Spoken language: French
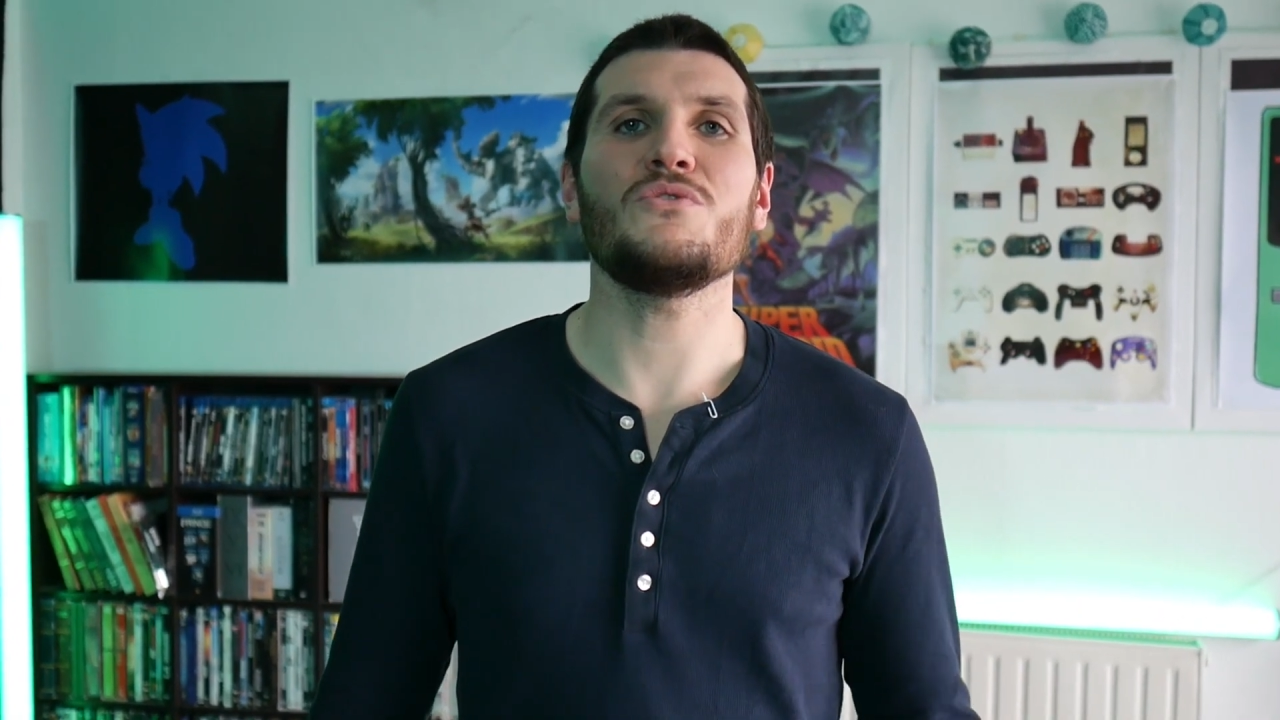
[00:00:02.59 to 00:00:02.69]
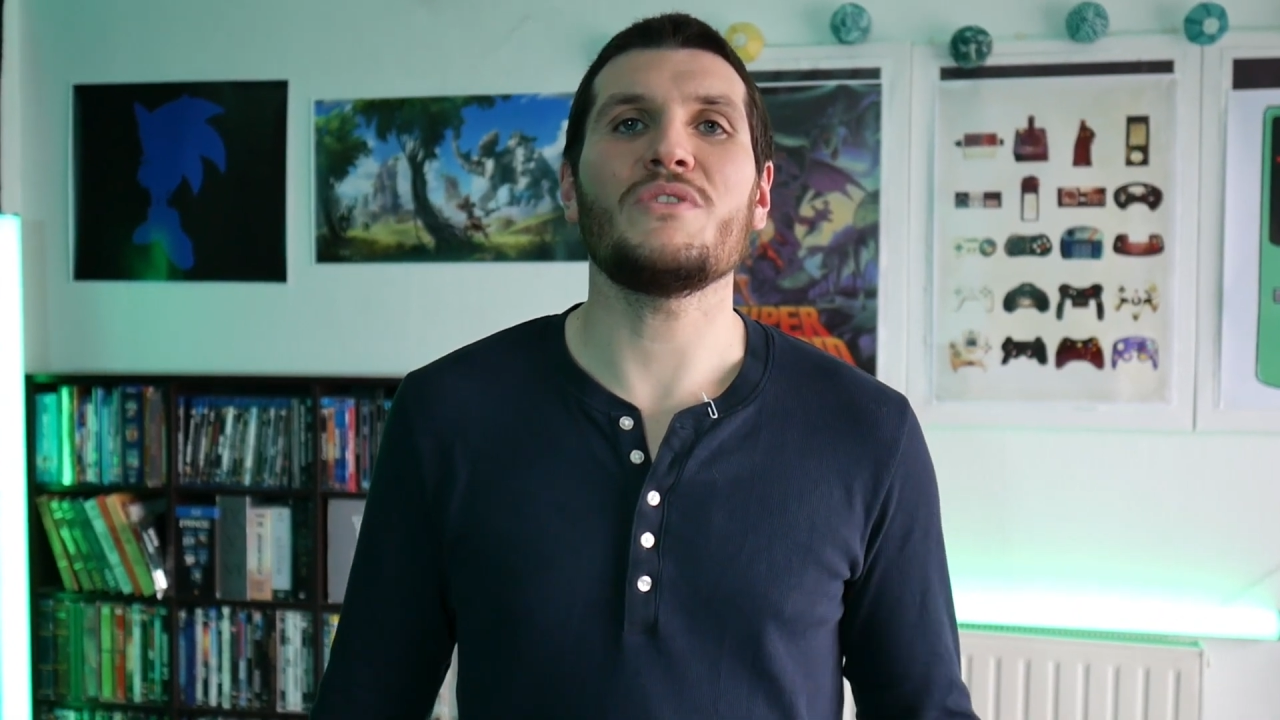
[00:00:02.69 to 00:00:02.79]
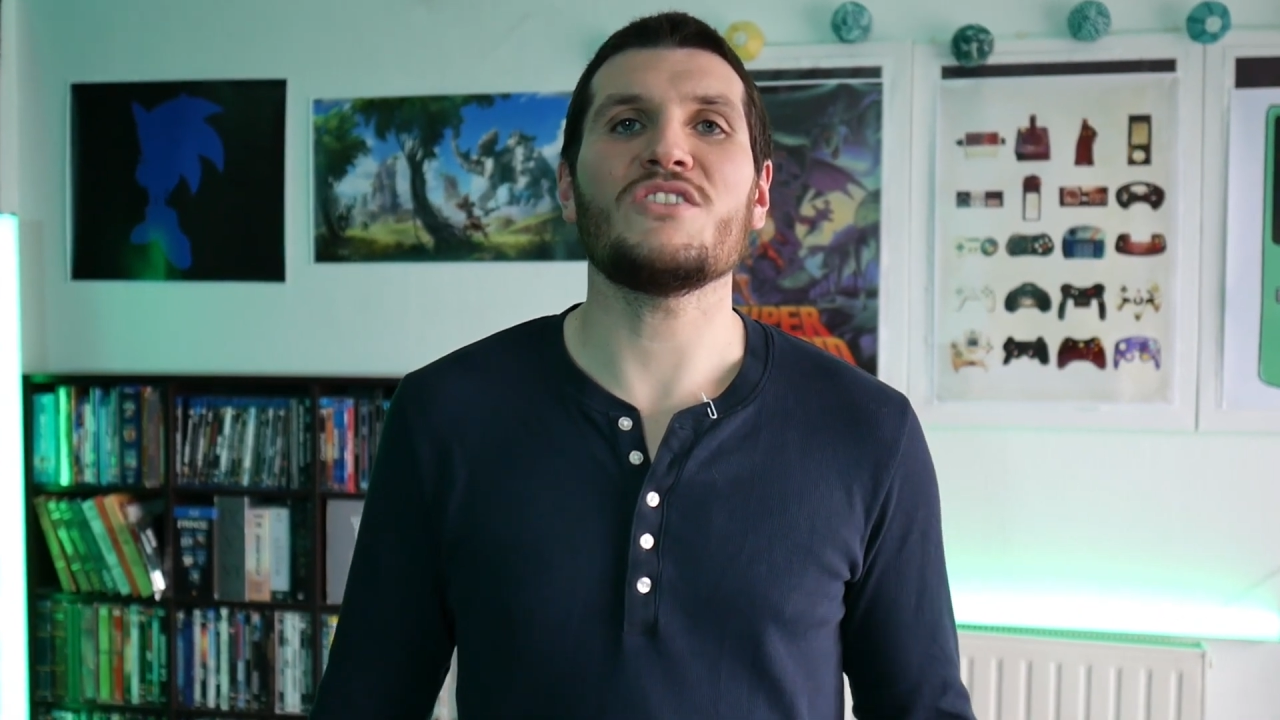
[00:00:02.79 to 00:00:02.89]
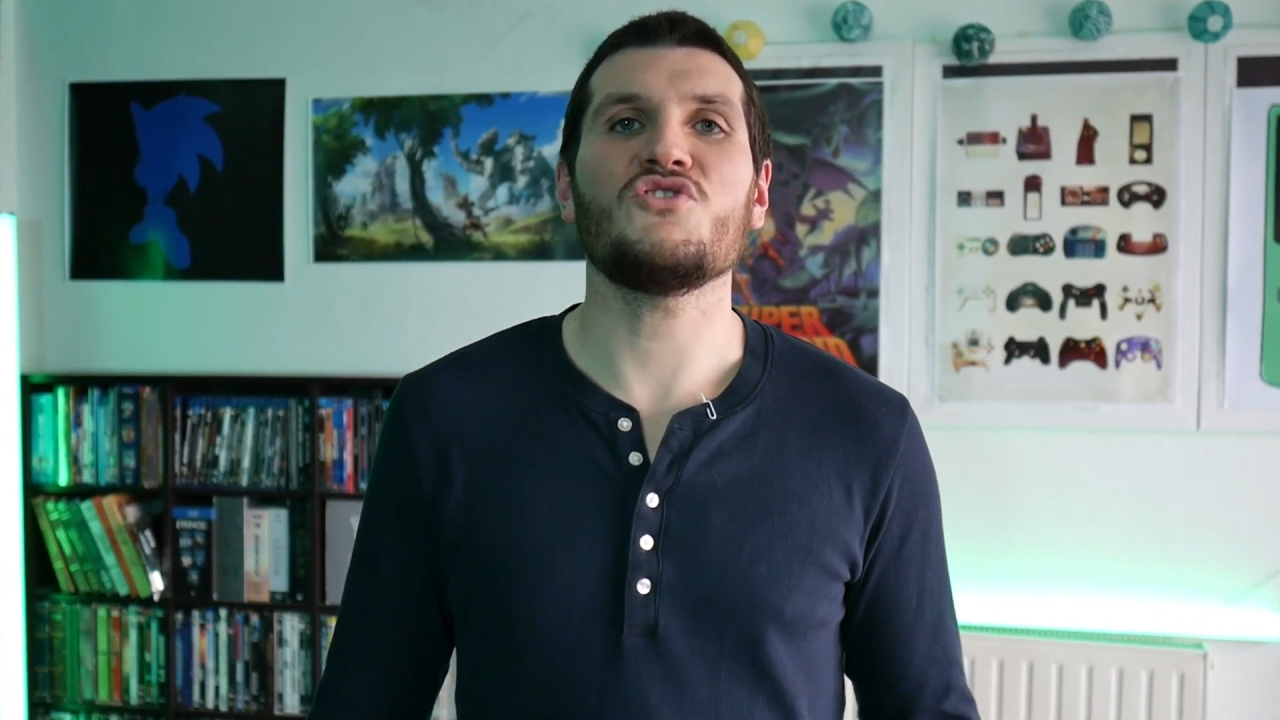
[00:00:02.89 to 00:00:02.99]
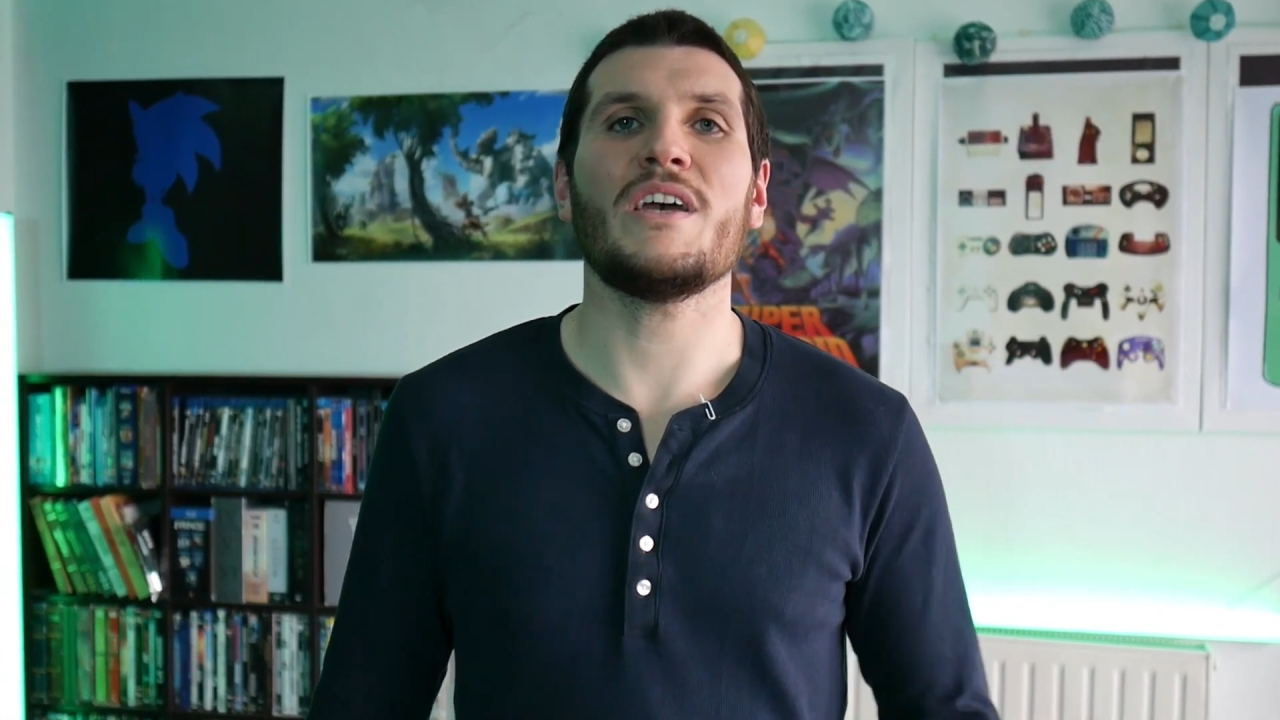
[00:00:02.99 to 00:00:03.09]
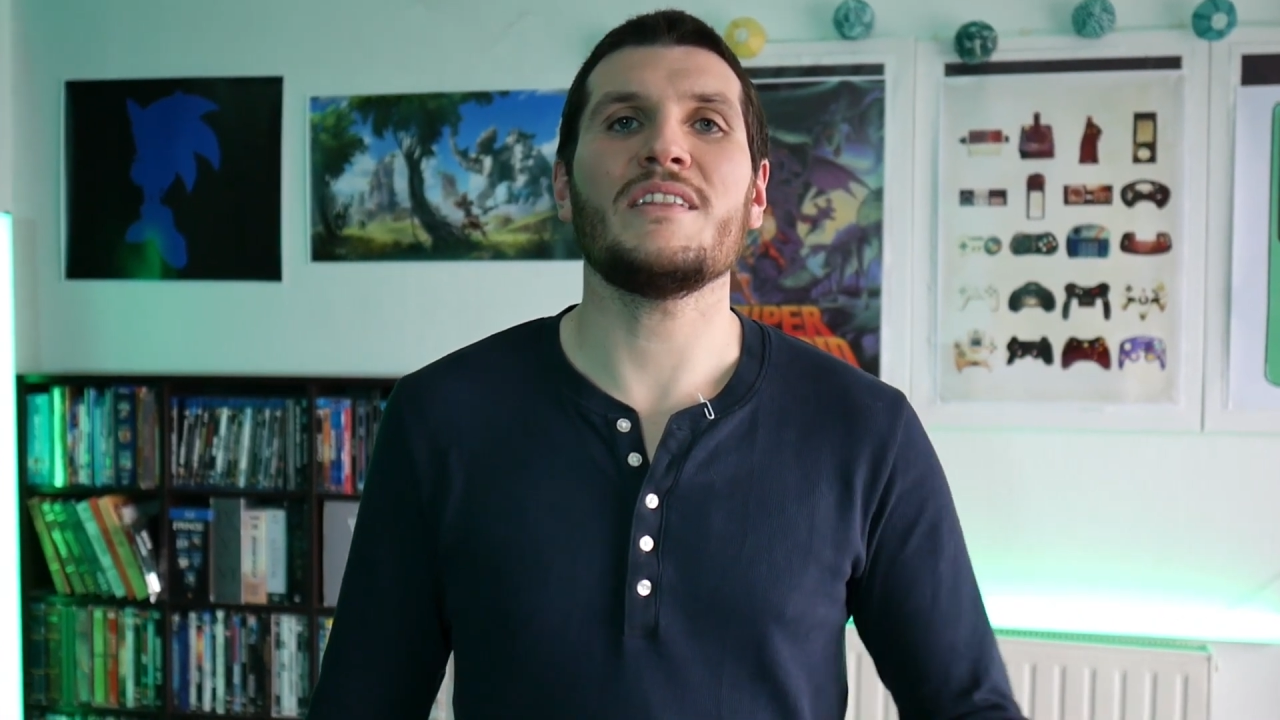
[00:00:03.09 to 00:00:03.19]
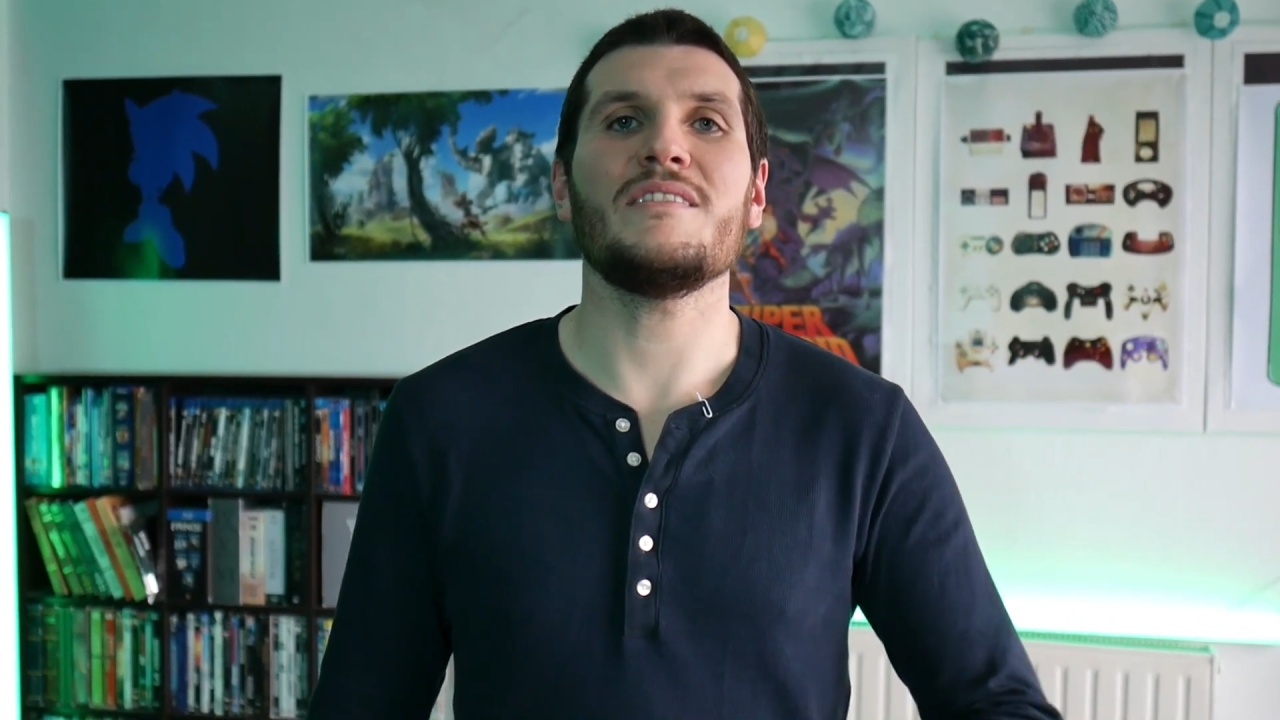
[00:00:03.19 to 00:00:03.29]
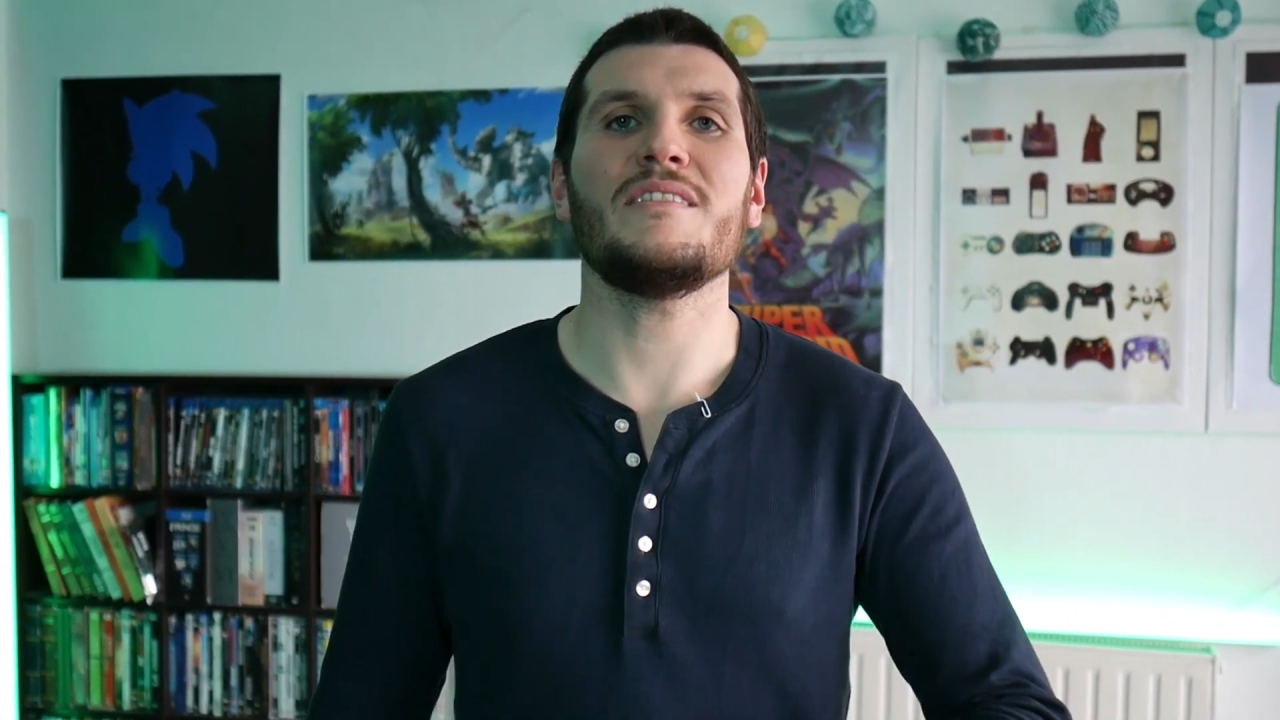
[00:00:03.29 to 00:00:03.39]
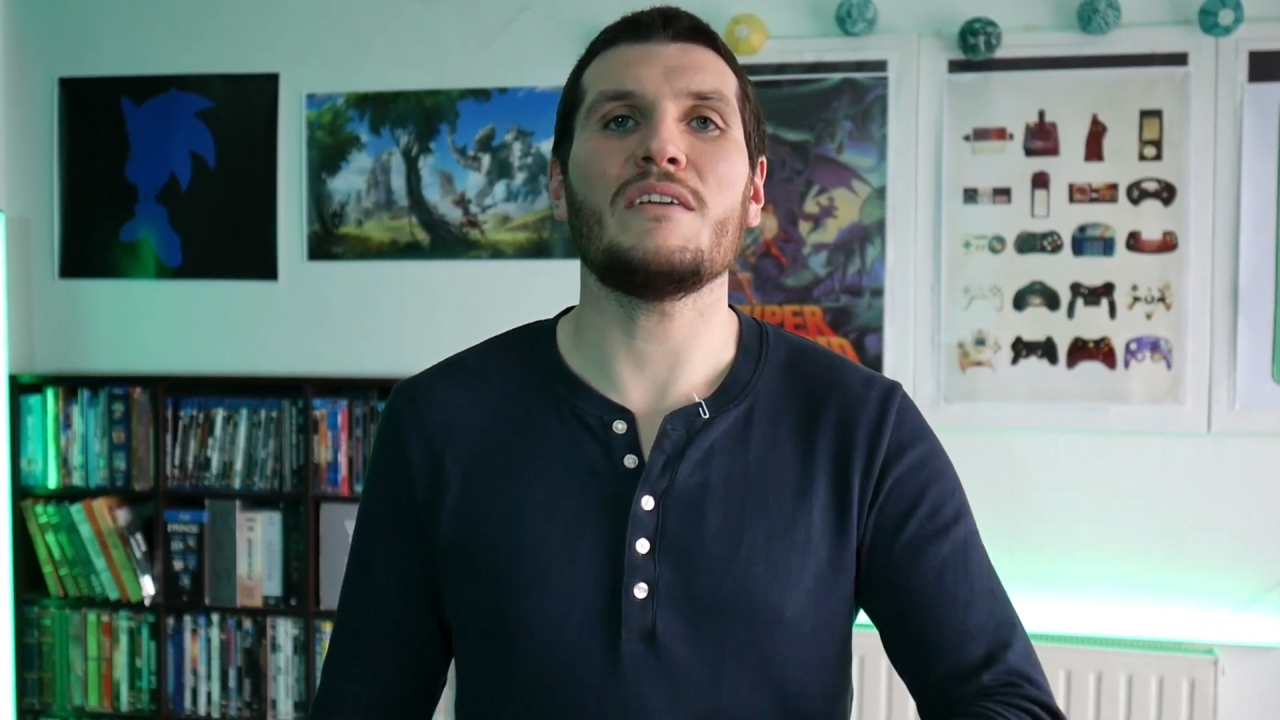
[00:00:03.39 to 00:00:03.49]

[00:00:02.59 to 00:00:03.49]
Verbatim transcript: de la chaîne